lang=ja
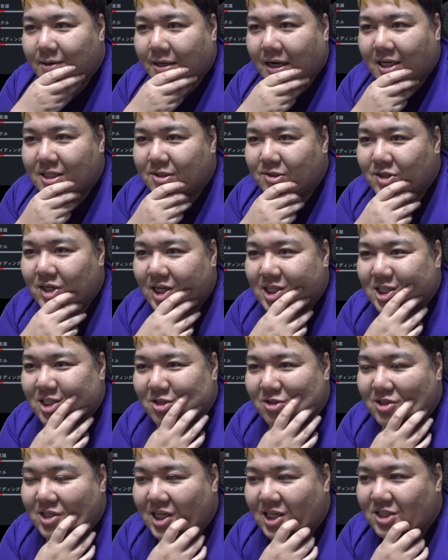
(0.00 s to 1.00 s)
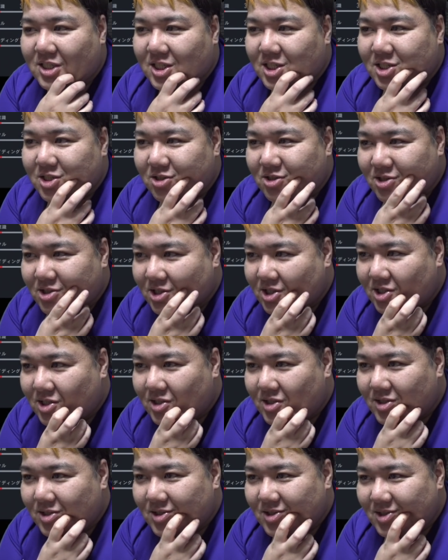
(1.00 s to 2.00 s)
加速86、ダッシュ
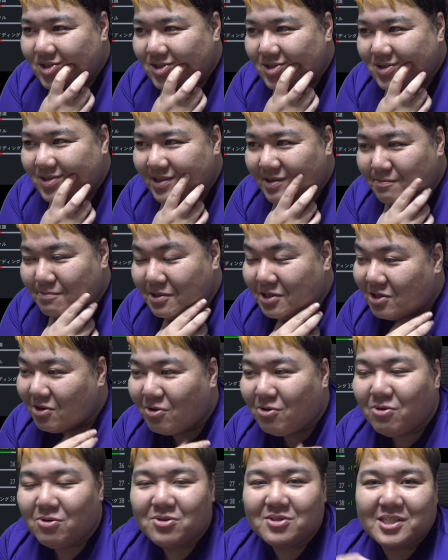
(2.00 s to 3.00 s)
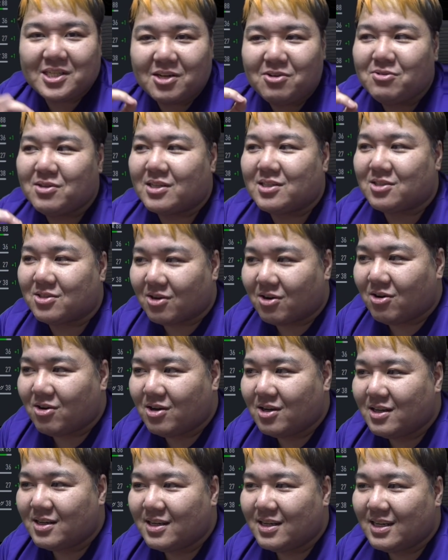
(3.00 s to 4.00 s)
86、見どころゼロですよ。
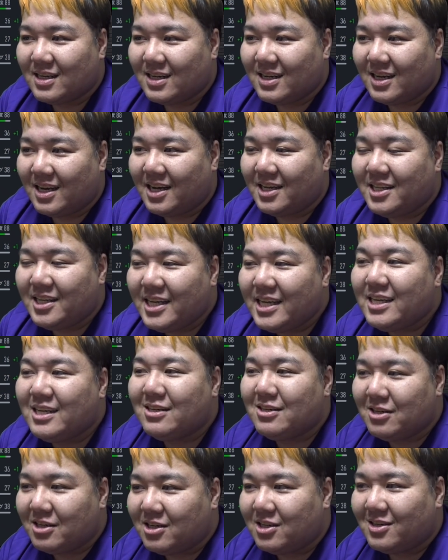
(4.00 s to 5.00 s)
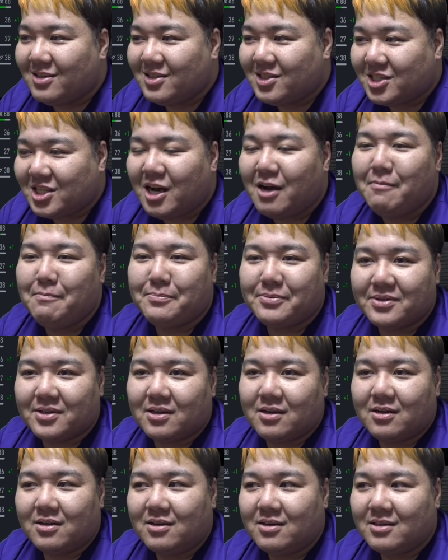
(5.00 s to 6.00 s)
ヘディング、ジャンプ、
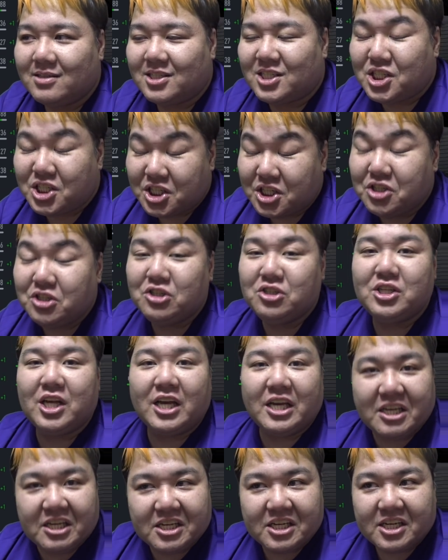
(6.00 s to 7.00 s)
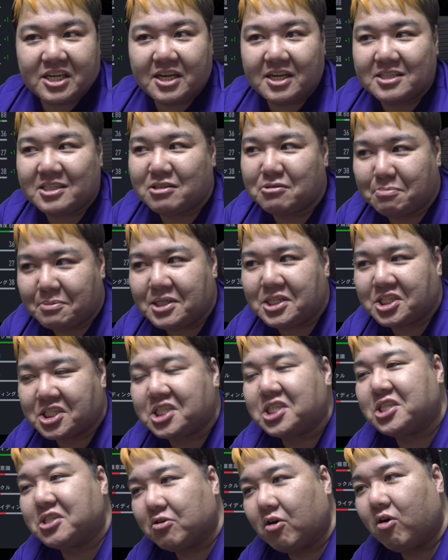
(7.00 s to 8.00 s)
ジルーでいい。
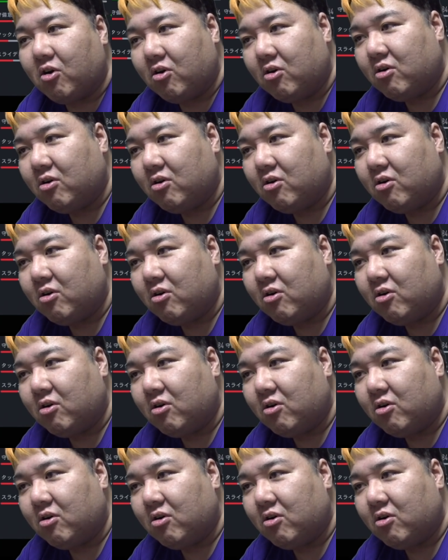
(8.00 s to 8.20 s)
SBC の